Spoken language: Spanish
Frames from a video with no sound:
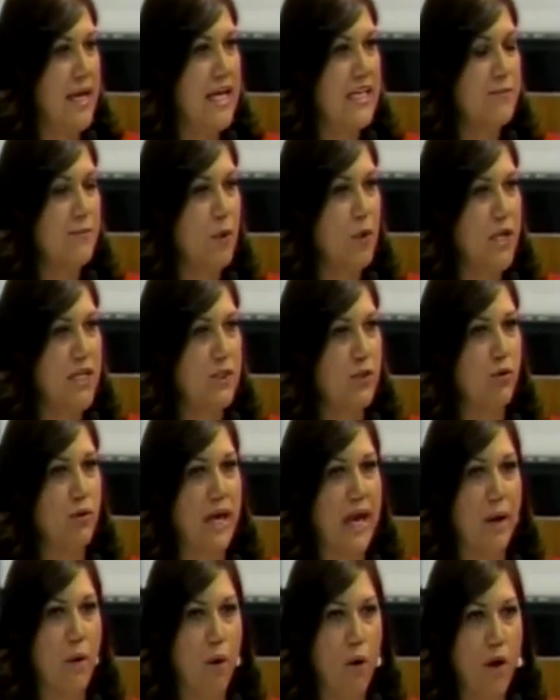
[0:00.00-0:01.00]
Es por
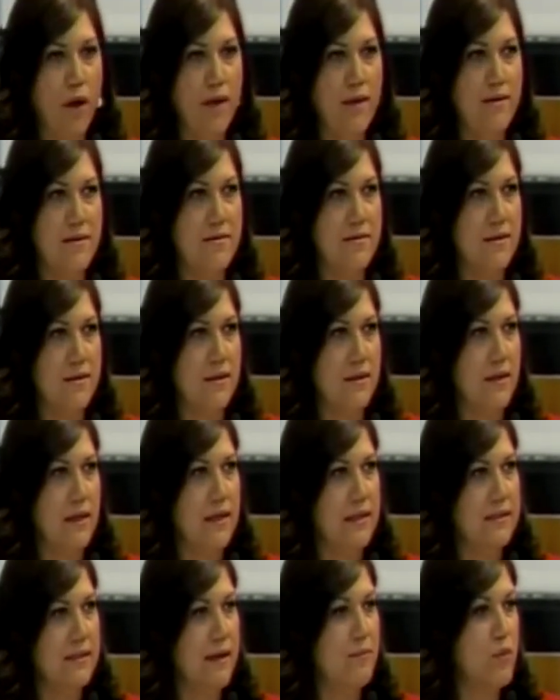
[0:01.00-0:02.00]
eso que hoy
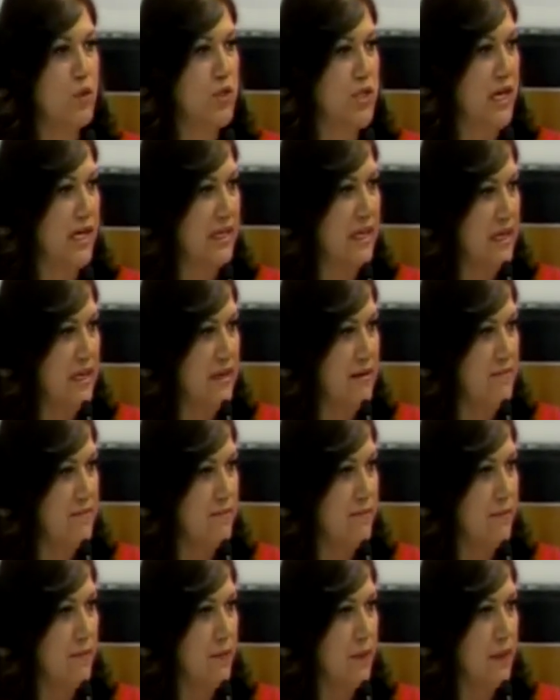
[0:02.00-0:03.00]
estamos
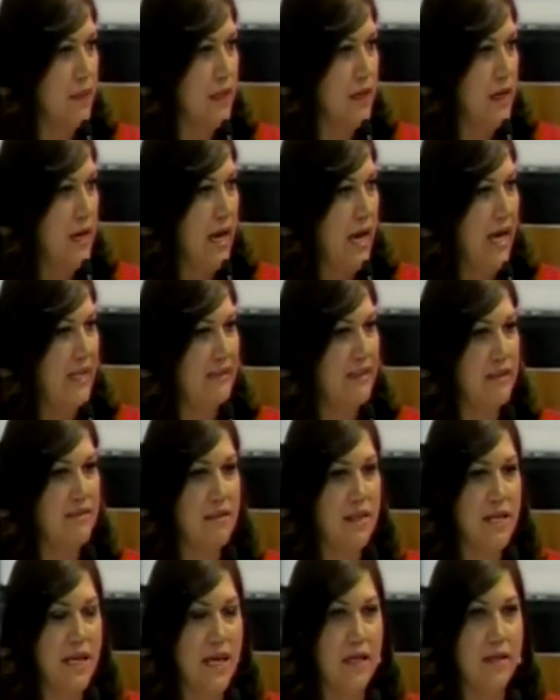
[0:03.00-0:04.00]
aquí
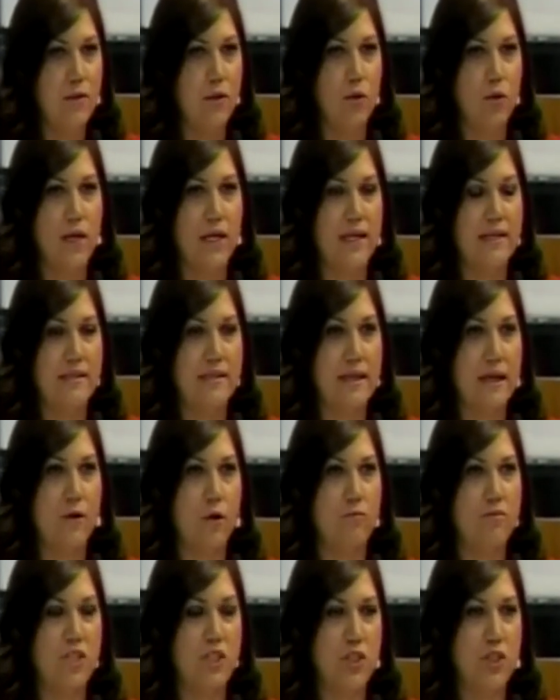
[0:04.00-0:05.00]
atendiendo en esta
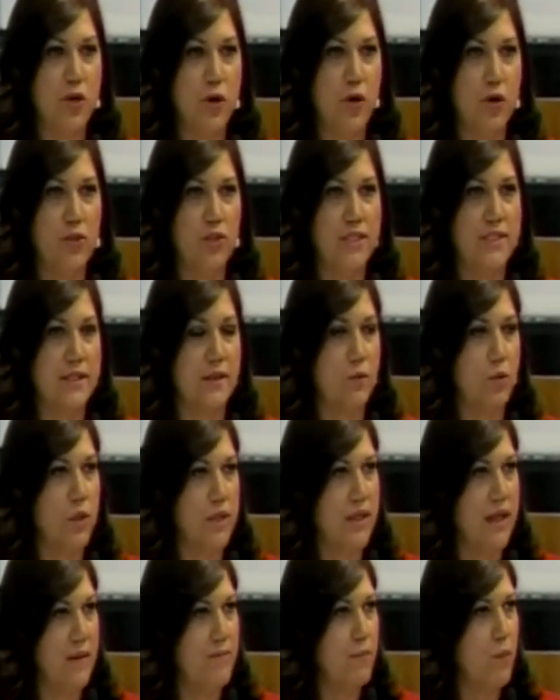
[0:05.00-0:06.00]
Comisión de
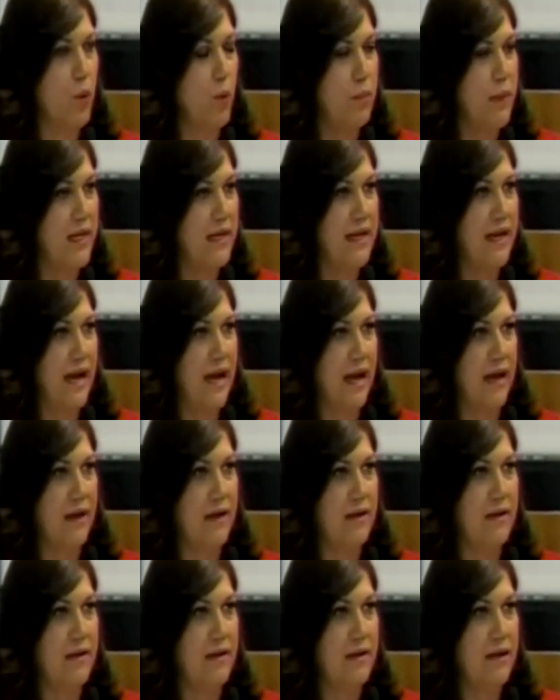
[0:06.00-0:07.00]
Seguridad Pública
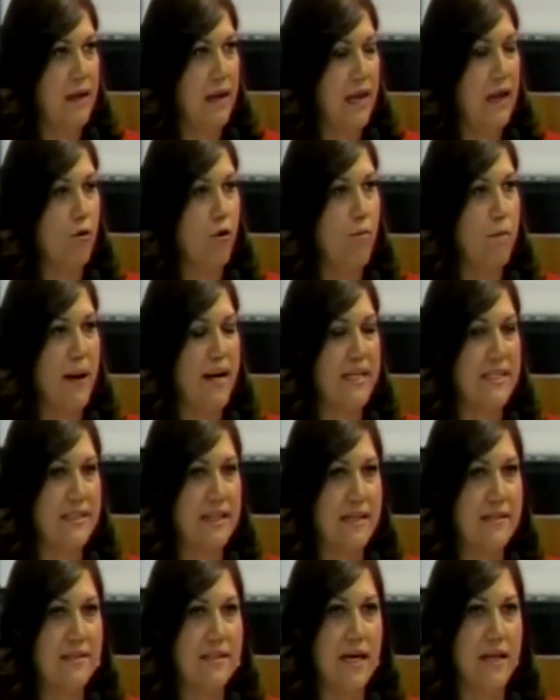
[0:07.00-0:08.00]
la
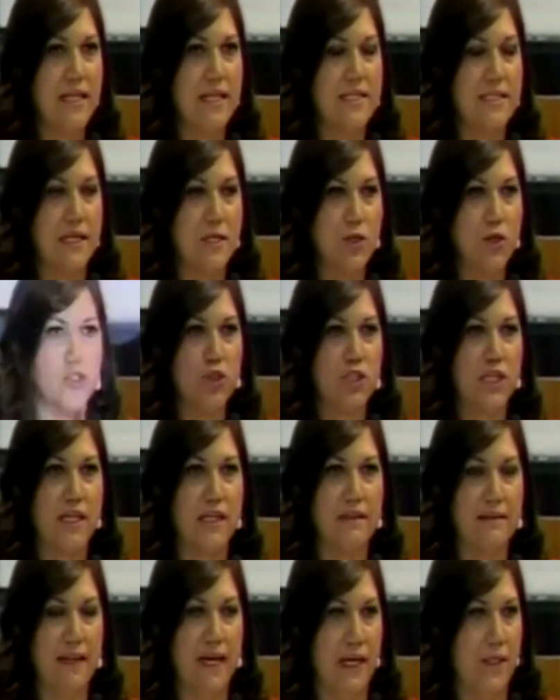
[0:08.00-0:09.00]
comparecencia del señor
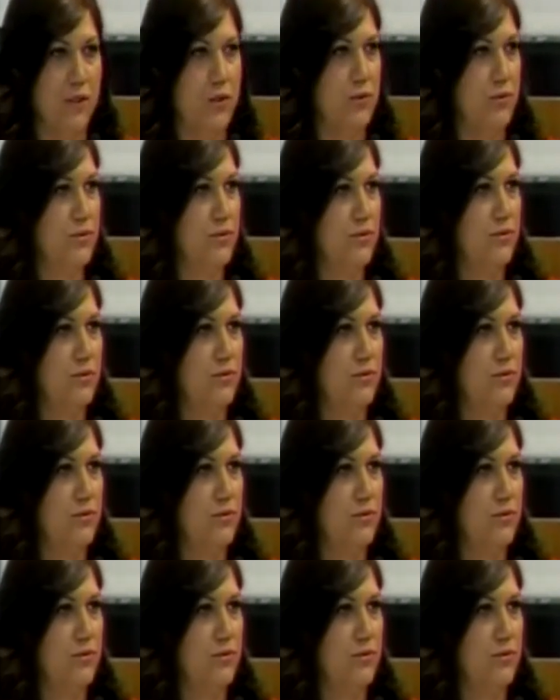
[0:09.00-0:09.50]
secretario.